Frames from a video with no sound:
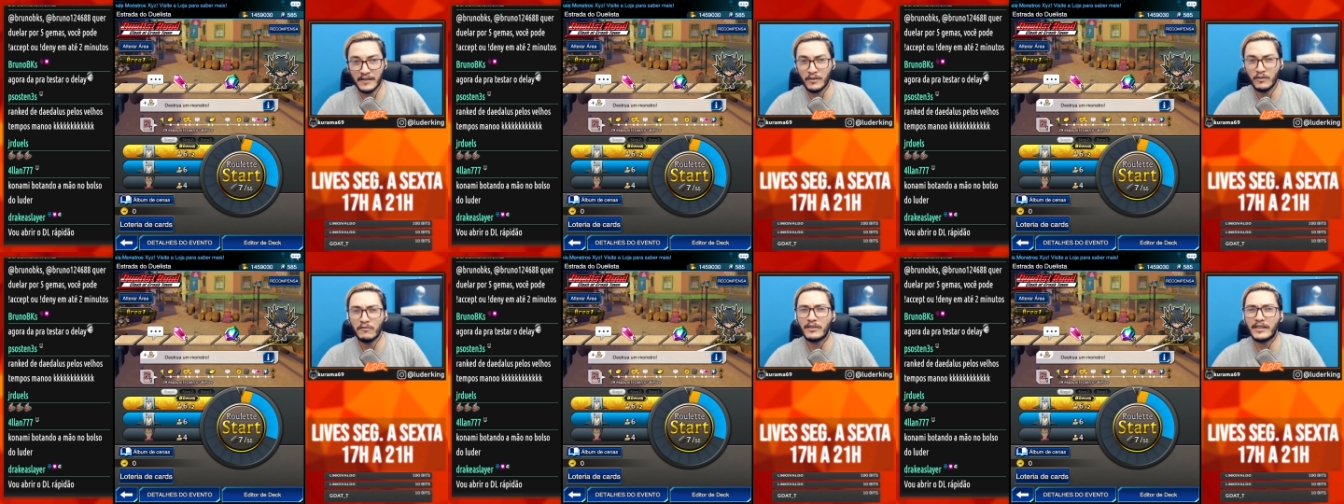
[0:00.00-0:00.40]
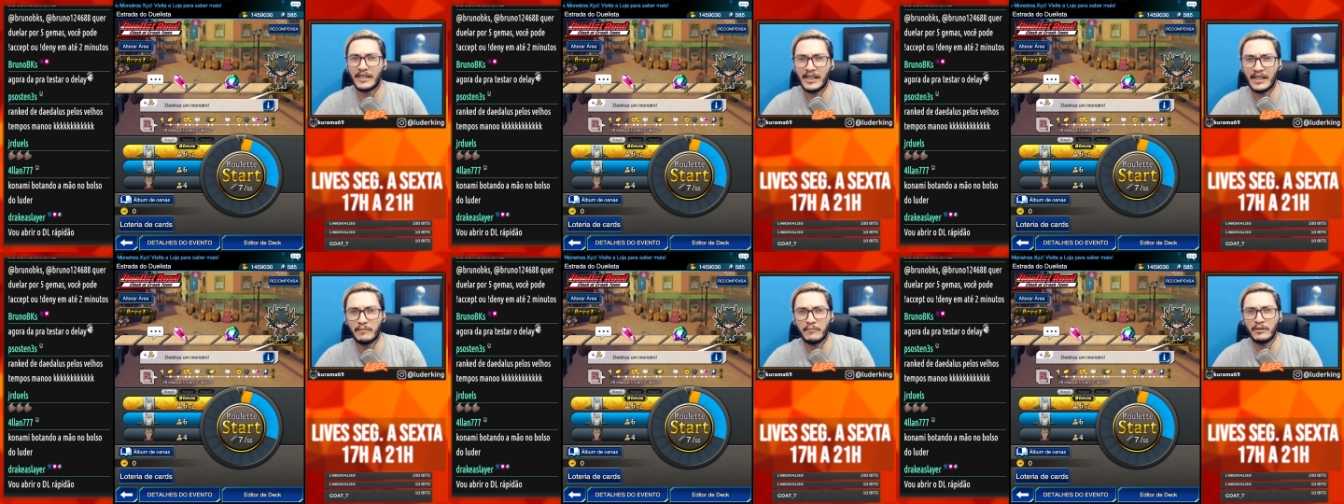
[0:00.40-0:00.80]
Isso aqui eu não vou
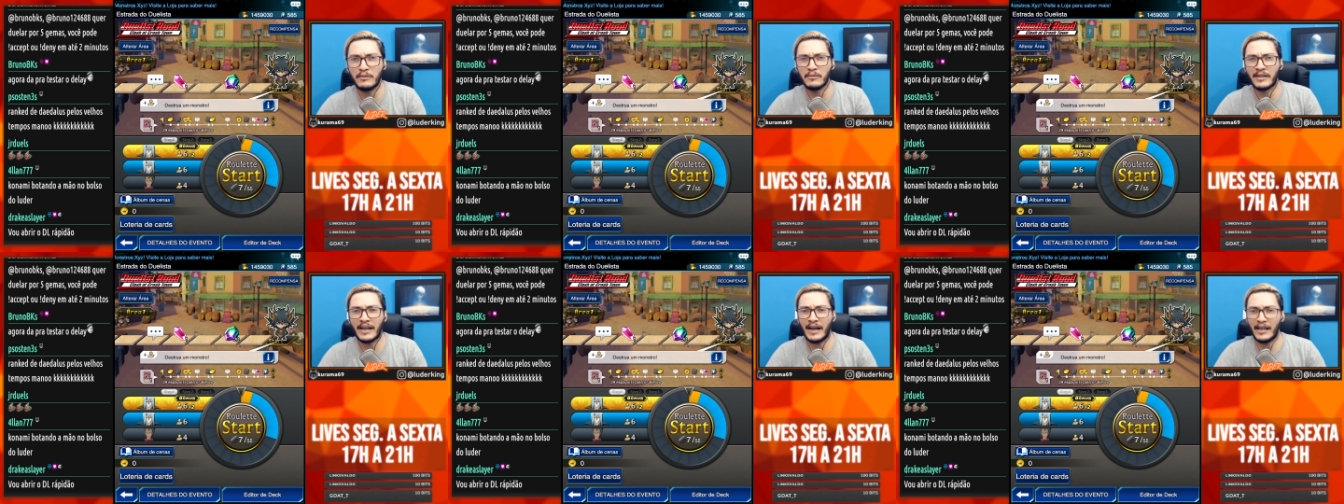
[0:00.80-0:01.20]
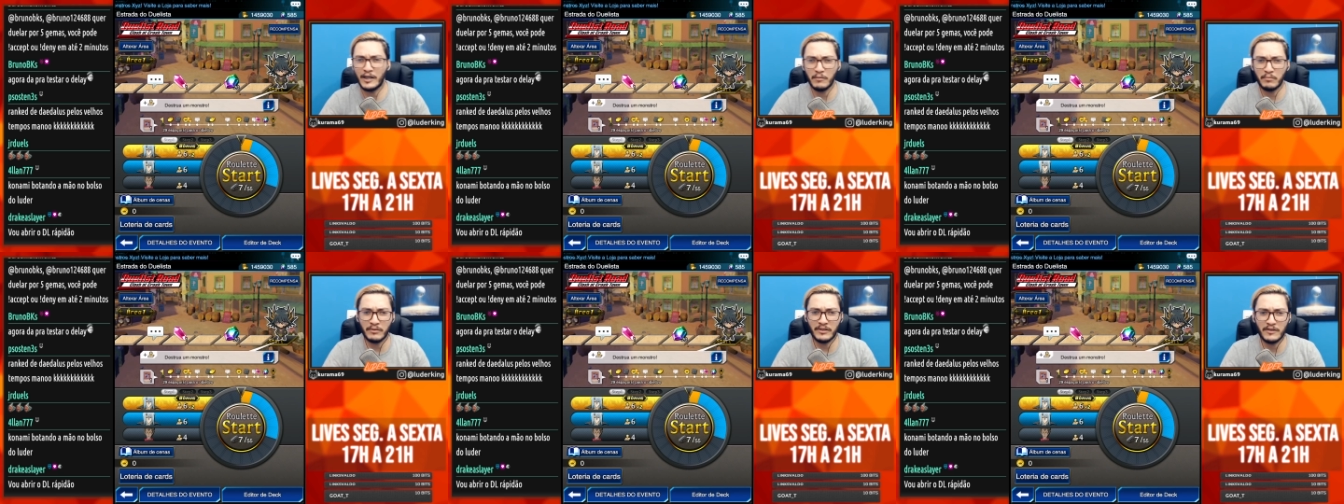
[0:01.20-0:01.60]
ter, né, muito
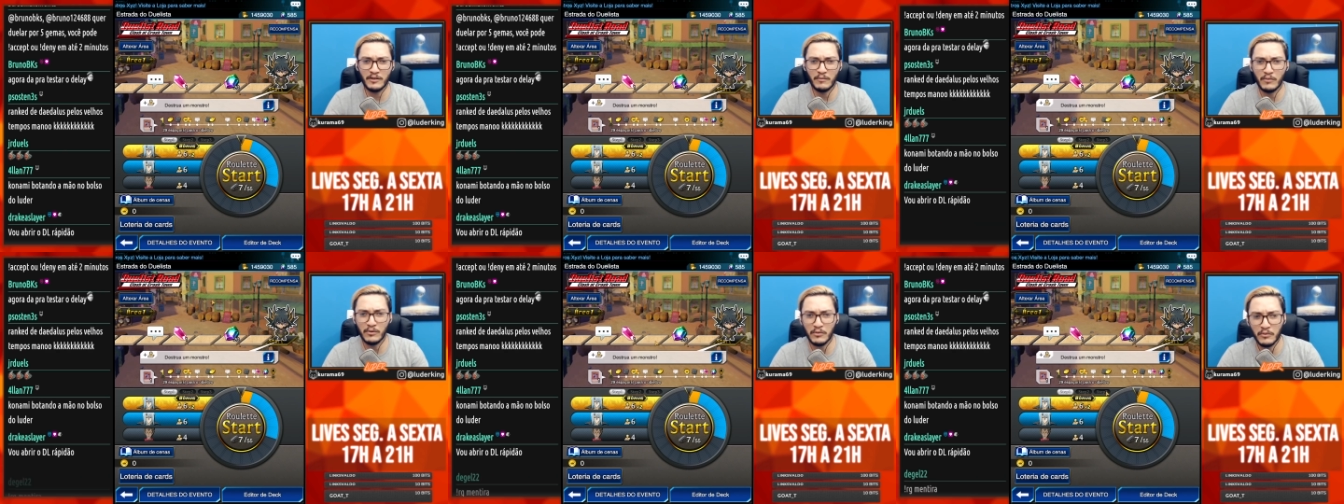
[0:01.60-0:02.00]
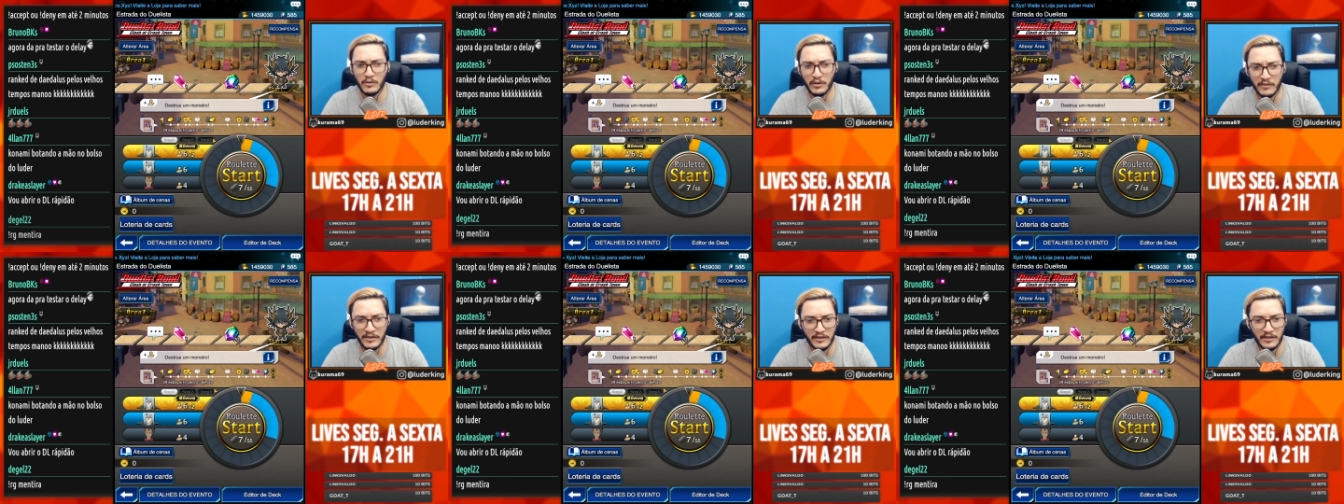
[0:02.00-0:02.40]
carinho por esse mundo
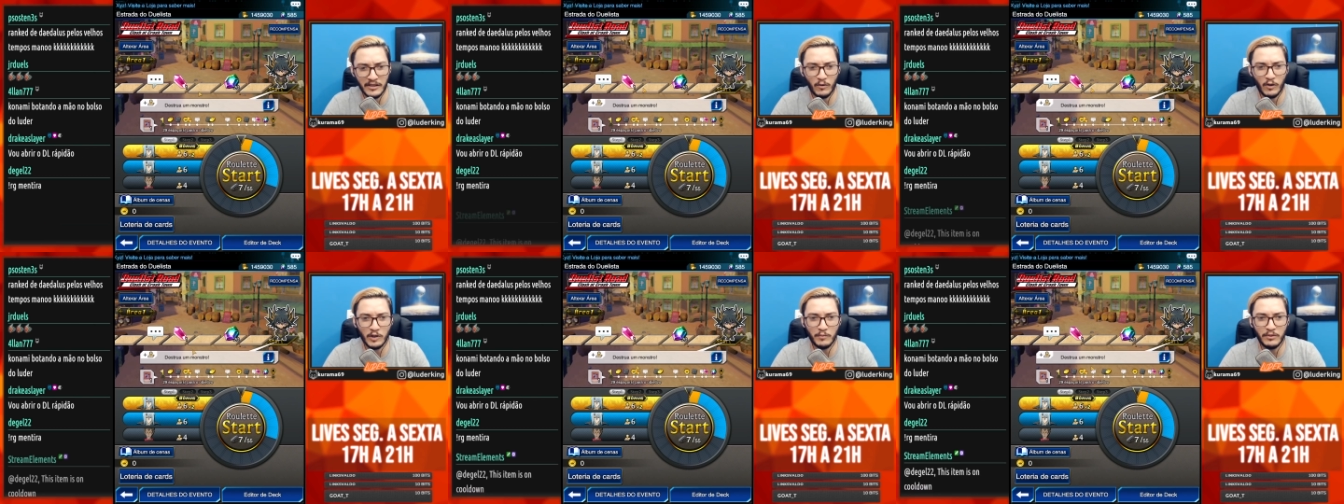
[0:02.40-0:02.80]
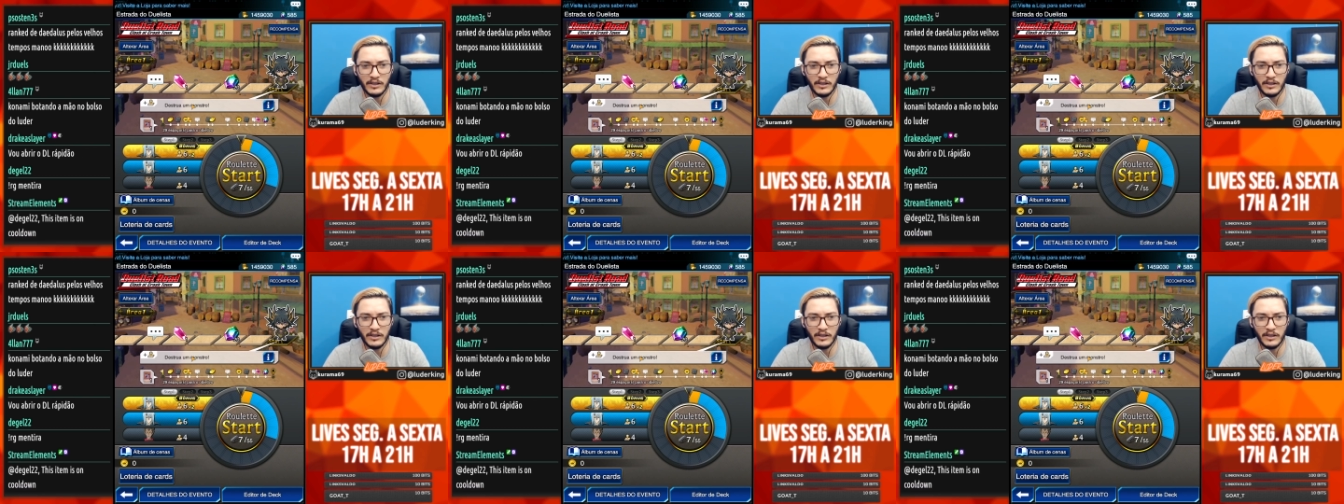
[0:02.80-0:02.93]
novo, esses negócios,